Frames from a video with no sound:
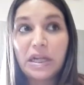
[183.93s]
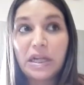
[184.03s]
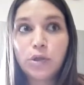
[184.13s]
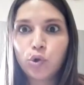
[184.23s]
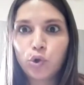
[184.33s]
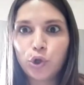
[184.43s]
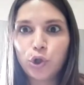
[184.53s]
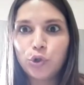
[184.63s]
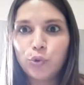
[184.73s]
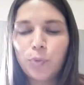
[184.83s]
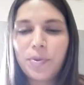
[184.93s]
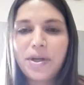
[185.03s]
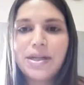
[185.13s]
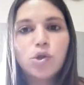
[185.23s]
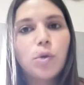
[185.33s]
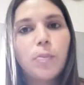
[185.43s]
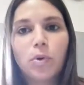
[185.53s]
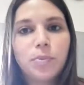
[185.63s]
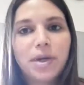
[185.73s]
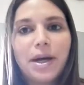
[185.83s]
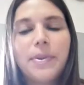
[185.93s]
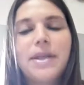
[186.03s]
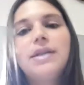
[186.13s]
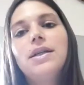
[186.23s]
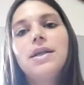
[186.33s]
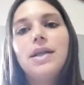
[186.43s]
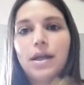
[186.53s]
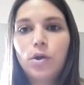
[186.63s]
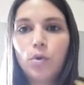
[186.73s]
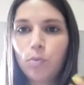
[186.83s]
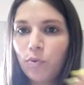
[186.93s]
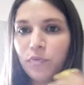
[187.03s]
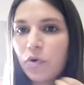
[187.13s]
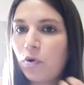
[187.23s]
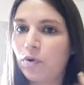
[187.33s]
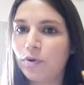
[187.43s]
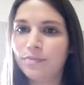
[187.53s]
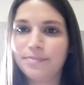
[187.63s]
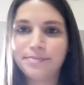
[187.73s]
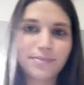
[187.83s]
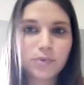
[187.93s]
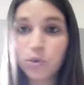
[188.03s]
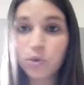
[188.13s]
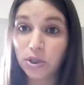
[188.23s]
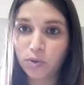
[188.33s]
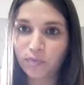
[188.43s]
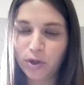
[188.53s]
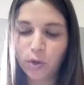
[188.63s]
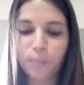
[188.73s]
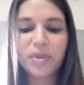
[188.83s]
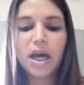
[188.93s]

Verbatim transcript: adesso non ho nessuno per adesso quando mi capita un'altra cliente comunque farò lo stesso il video